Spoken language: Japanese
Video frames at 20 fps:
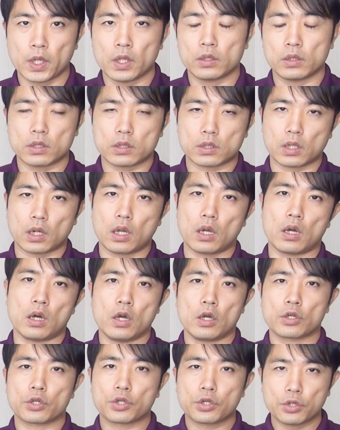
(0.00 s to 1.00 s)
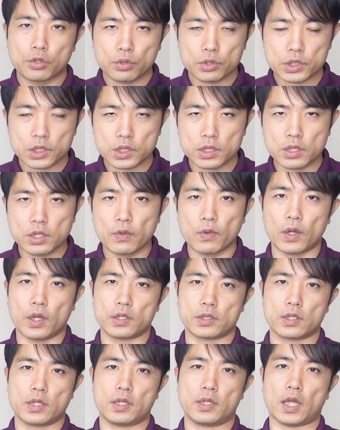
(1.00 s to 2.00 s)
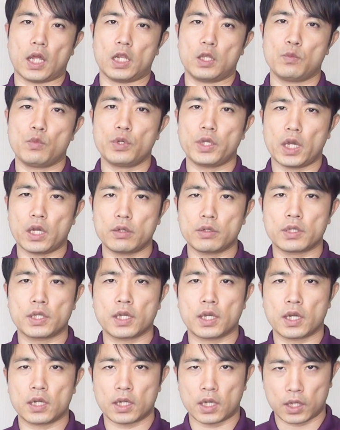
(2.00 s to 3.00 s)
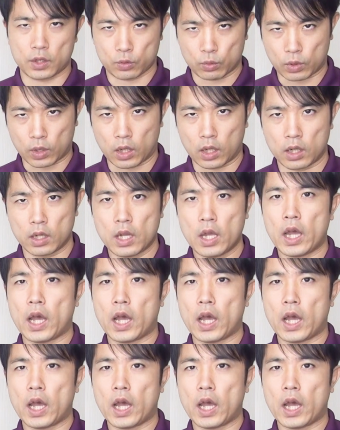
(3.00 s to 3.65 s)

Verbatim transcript: ですから休日にはですね、何もやる気がないとか、